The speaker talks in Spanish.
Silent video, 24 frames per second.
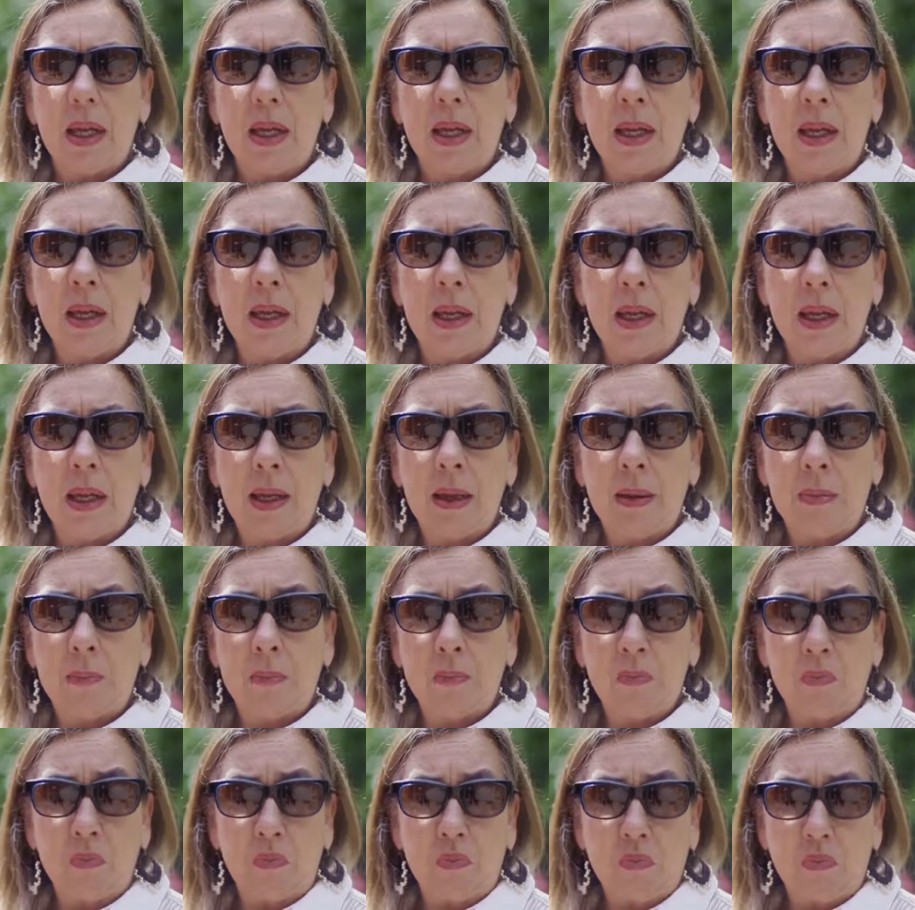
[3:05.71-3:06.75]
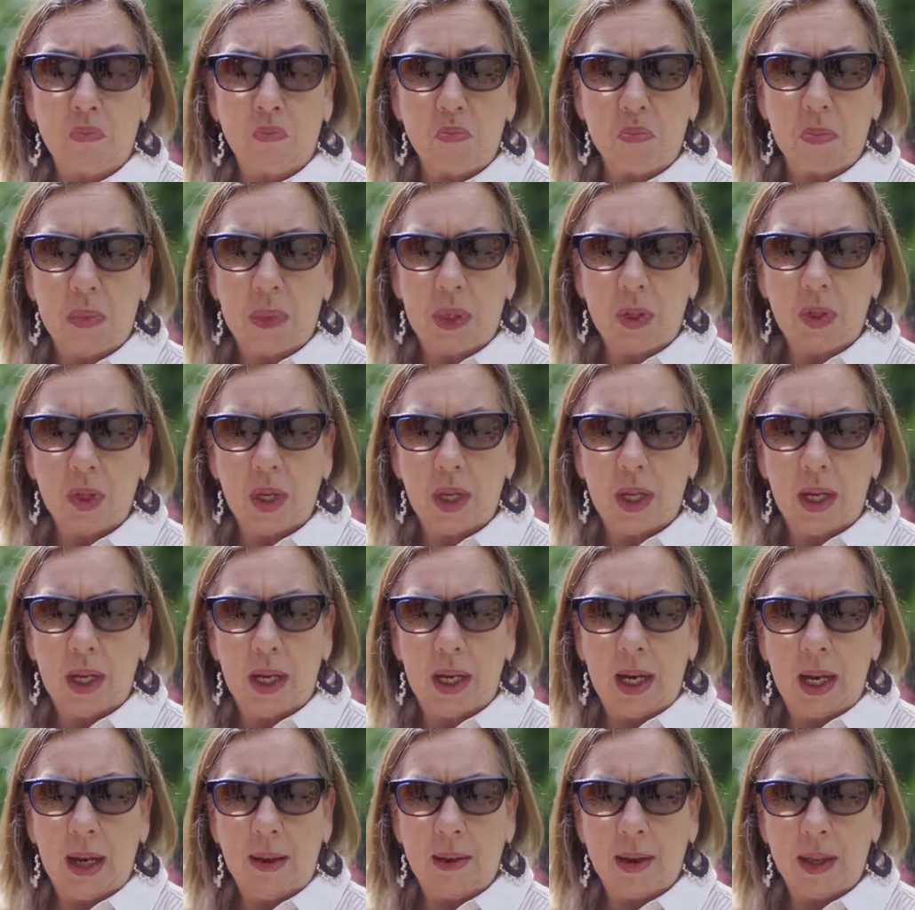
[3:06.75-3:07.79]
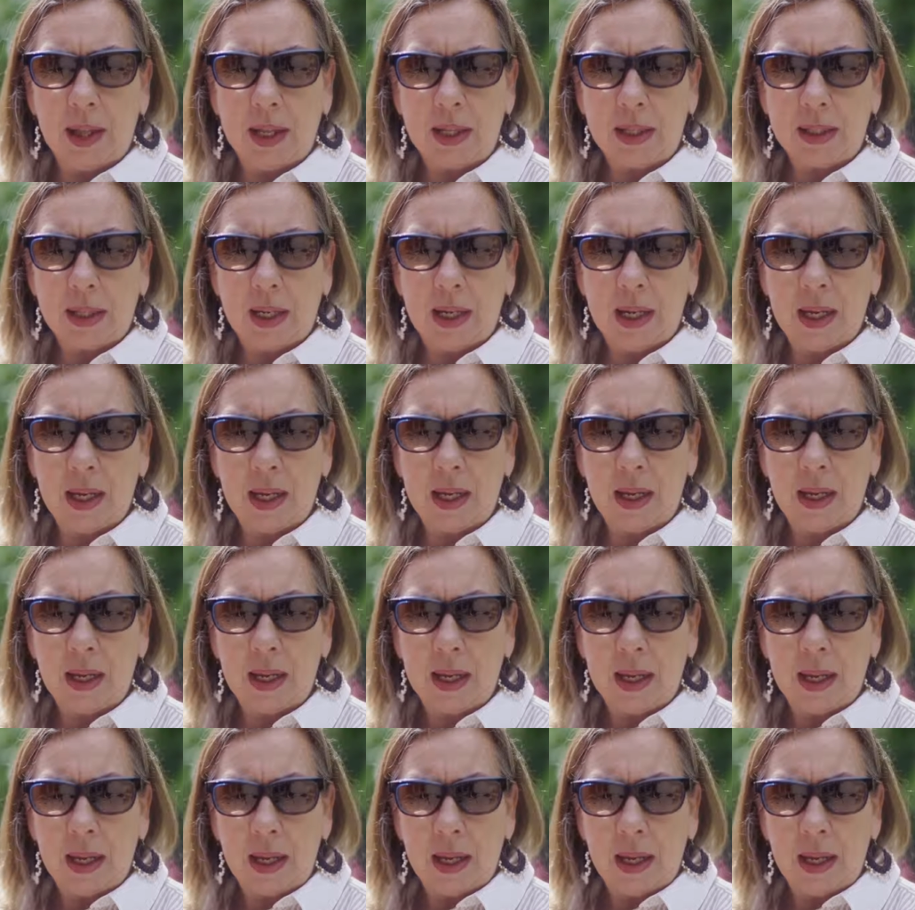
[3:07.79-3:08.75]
Eh, la verdad es que,